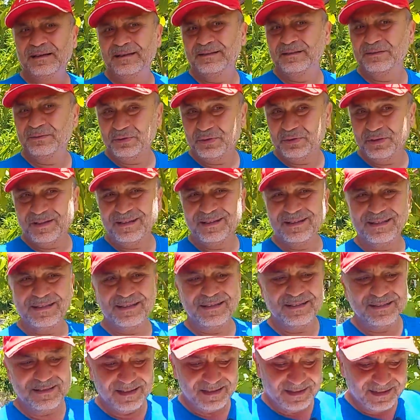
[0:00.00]

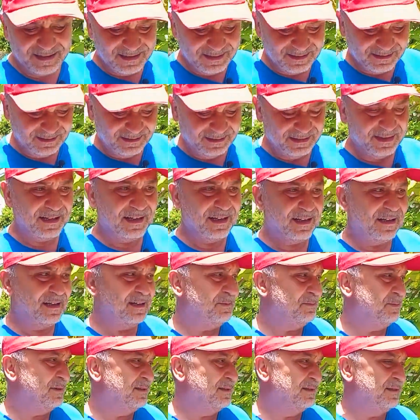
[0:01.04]
Kuşadası'nda
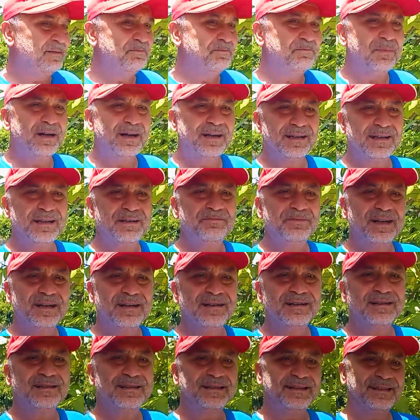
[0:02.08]
elbette bayram
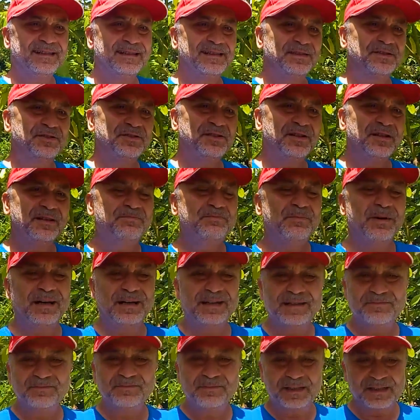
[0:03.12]
yaklaştıkça
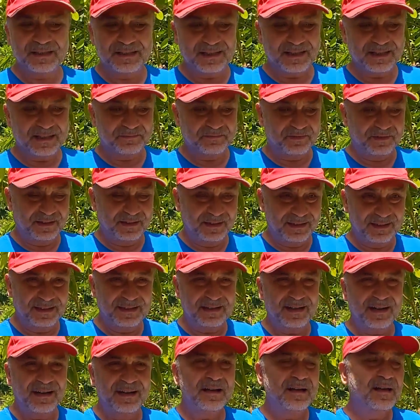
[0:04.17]
bayram trafiği
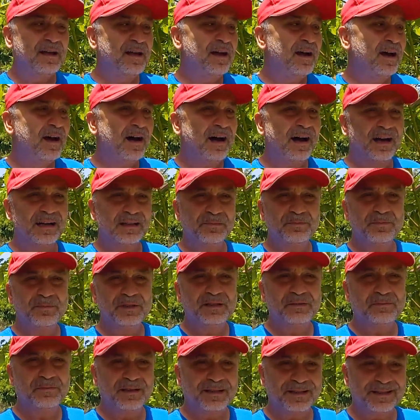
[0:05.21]

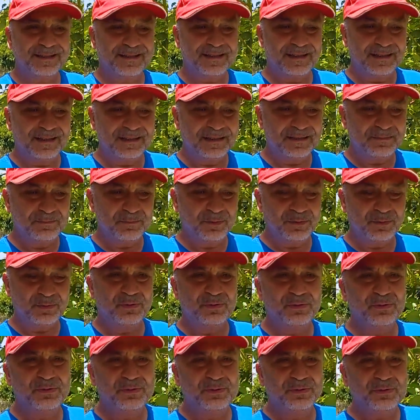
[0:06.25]
artmaya başladı.
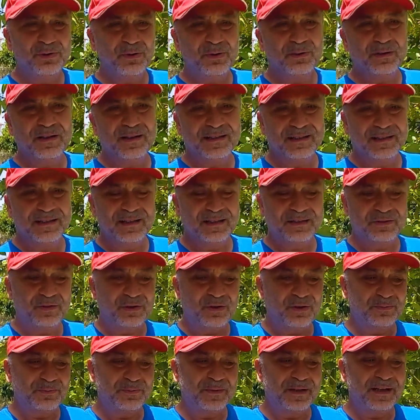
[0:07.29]
Bunu yollarda
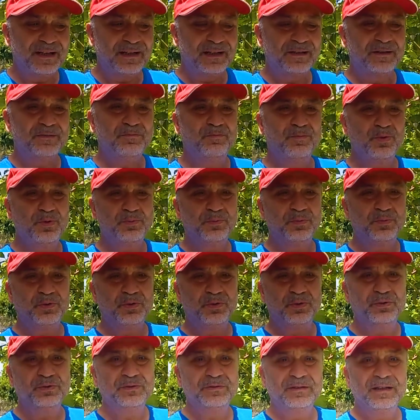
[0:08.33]
görmek
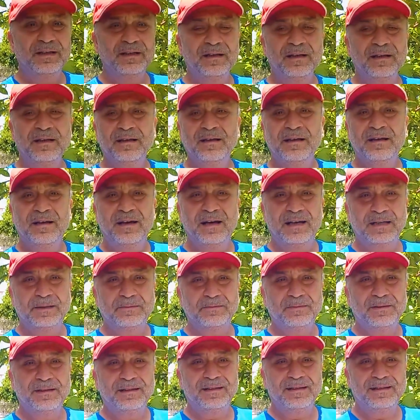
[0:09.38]
mümkün
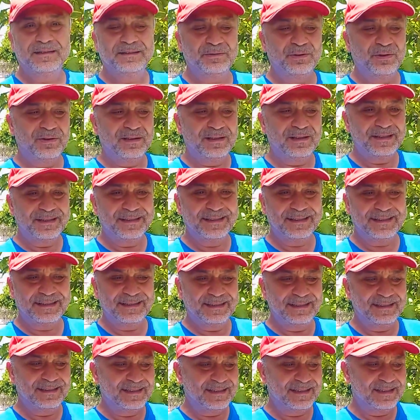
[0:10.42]
arabayla yola
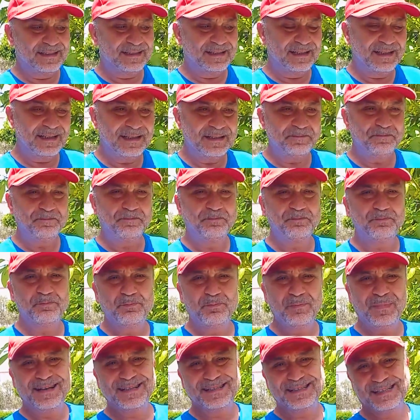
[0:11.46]
çıktığınızda
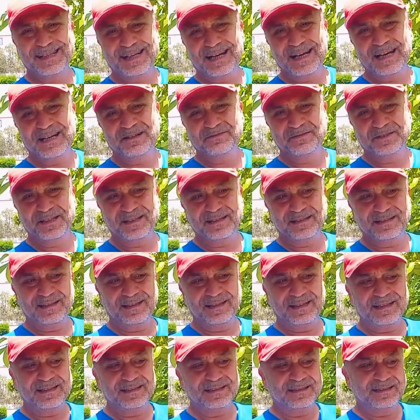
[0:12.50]
bazı
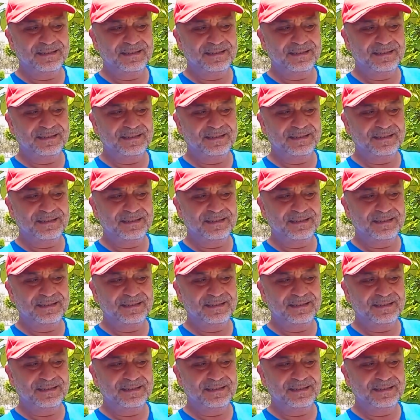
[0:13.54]
kavşaklar